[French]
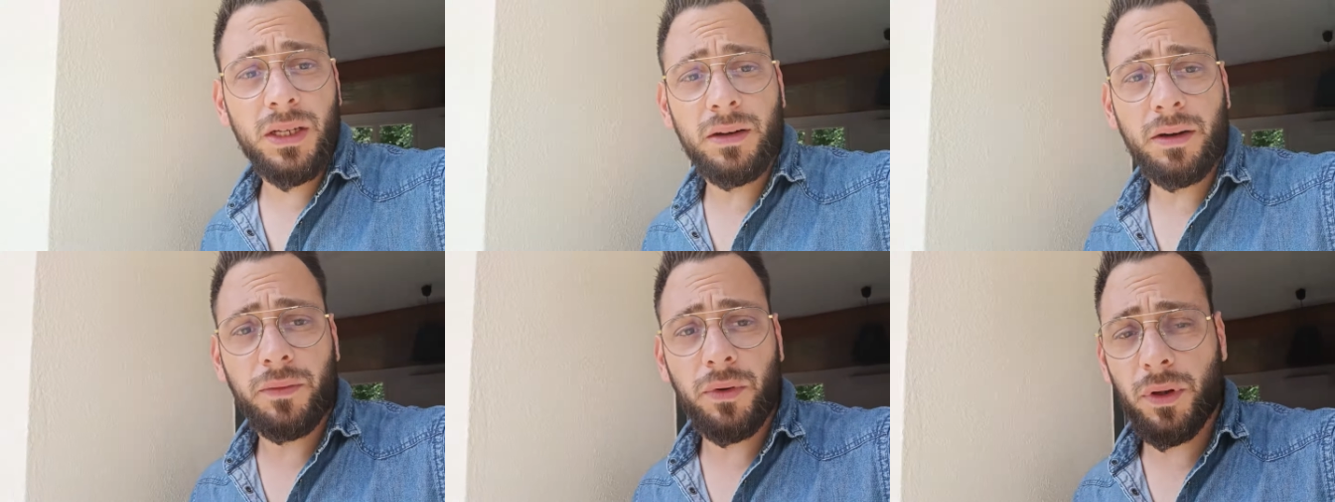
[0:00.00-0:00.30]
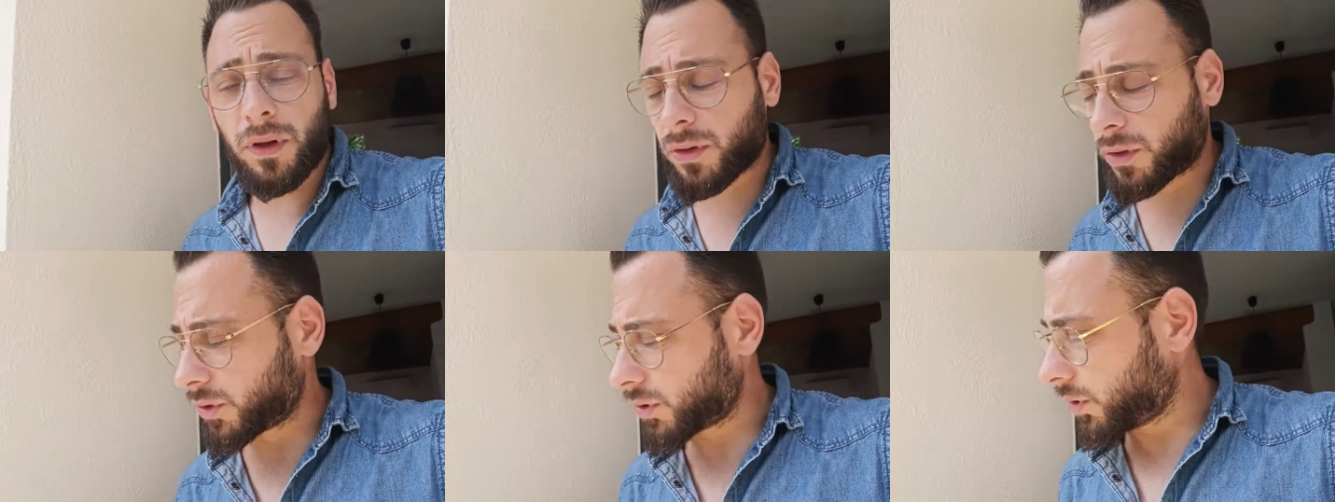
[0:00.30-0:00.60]
il va
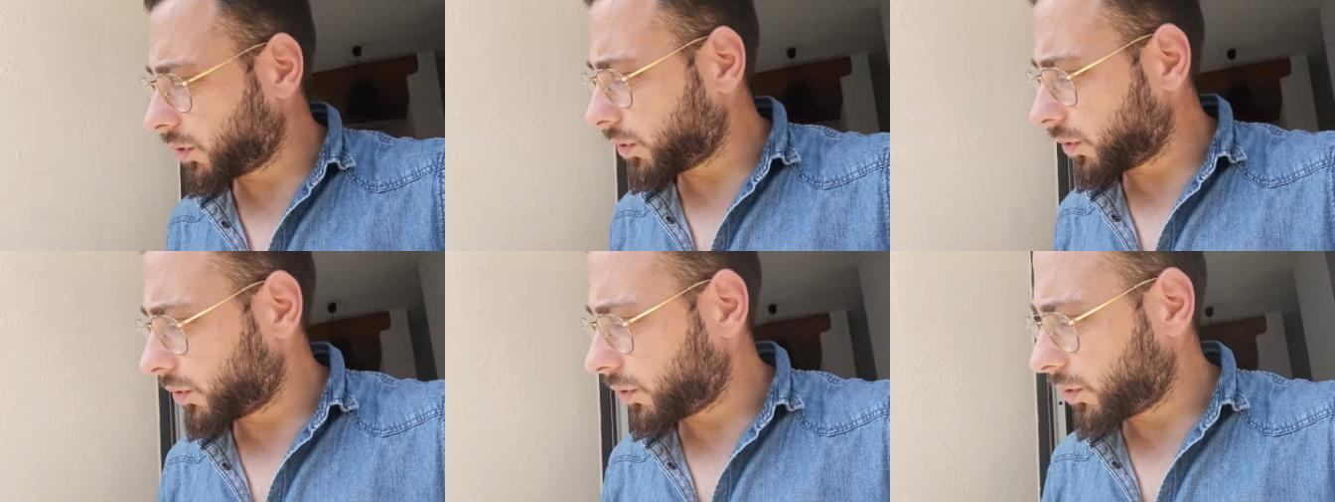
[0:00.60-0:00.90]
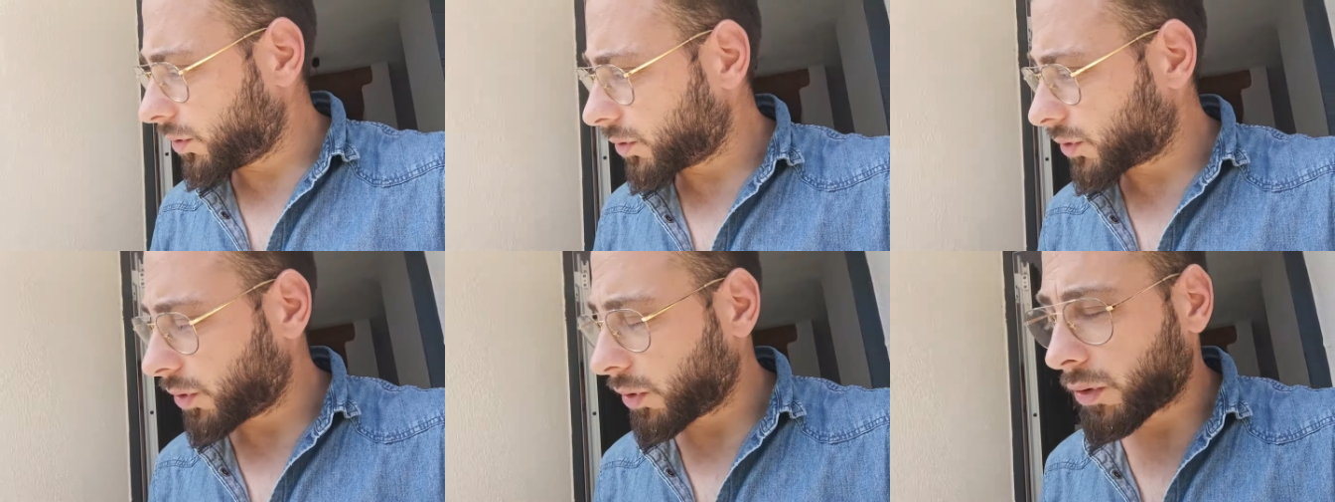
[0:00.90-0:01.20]
falloir que
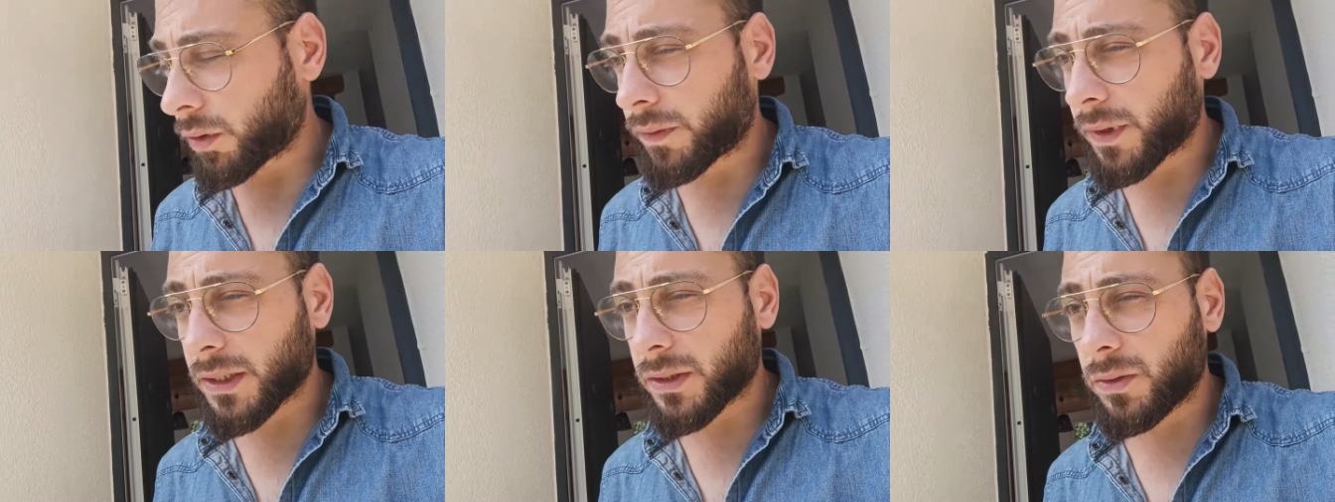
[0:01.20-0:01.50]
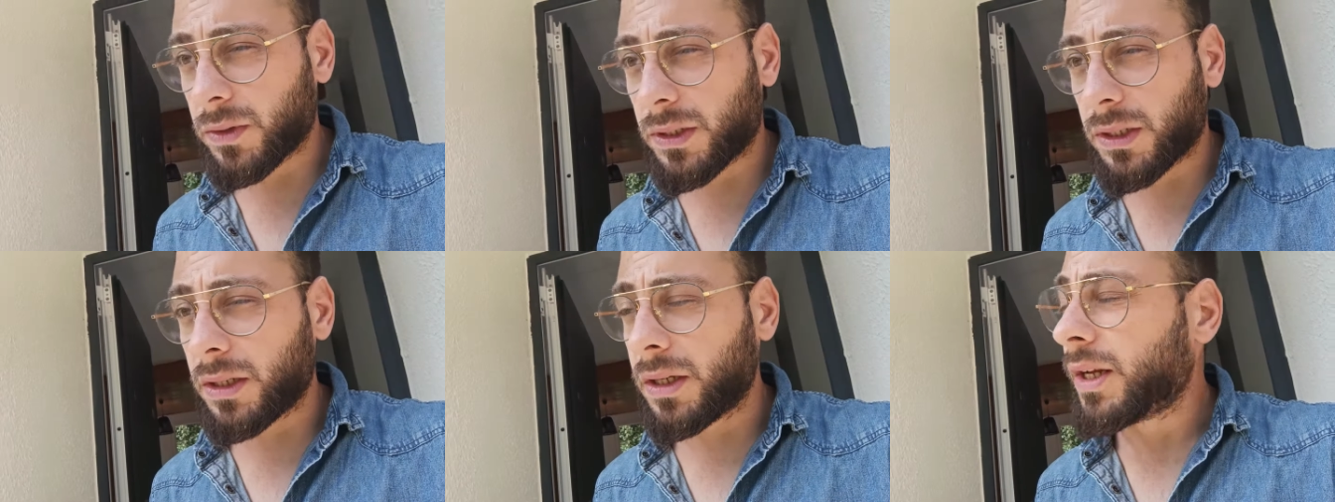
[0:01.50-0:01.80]
je le, refasse aussi.